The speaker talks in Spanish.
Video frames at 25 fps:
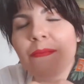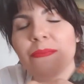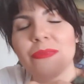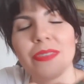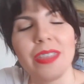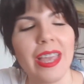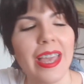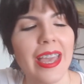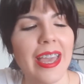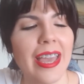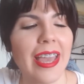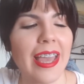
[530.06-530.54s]

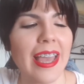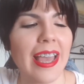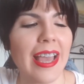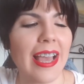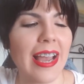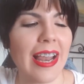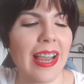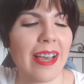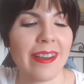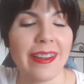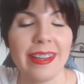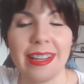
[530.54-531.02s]

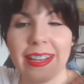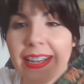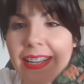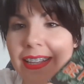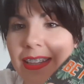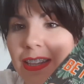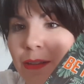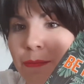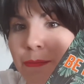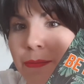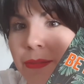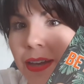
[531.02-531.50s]
Eh, la verdad es que
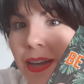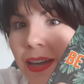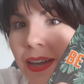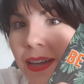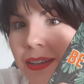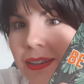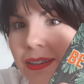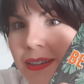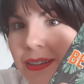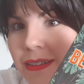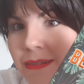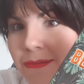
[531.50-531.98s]

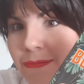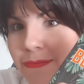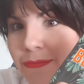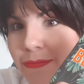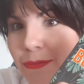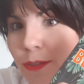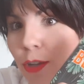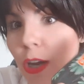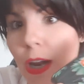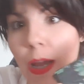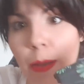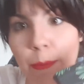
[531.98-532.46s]
también
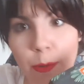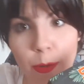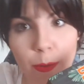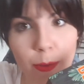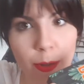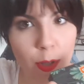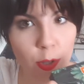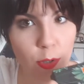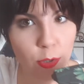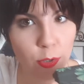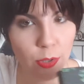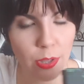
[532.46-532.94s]
no la he
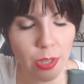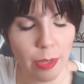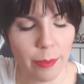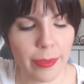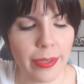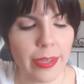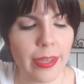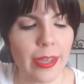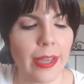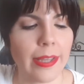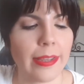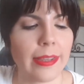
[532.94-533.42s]
probado
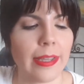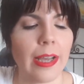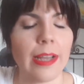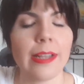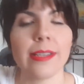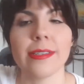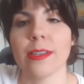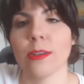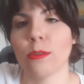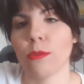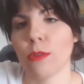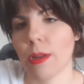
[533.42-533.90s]
todavía y
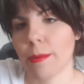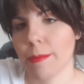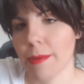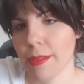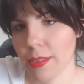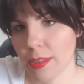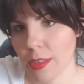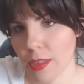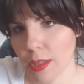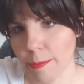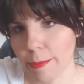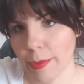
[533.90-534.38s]
tal.
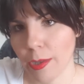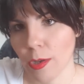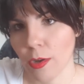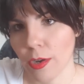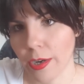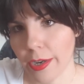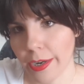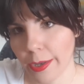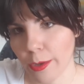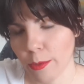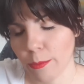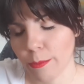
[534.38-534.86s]
Seguramente también os
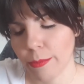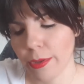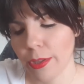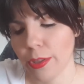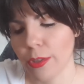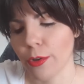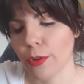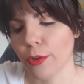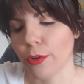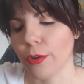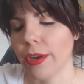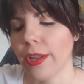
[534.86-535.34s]
haré un
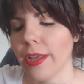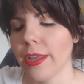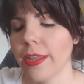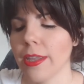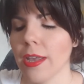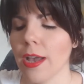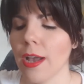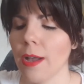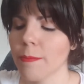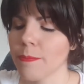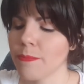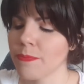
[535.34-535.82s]
vídeo con
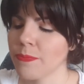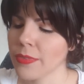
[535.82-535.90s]
ella.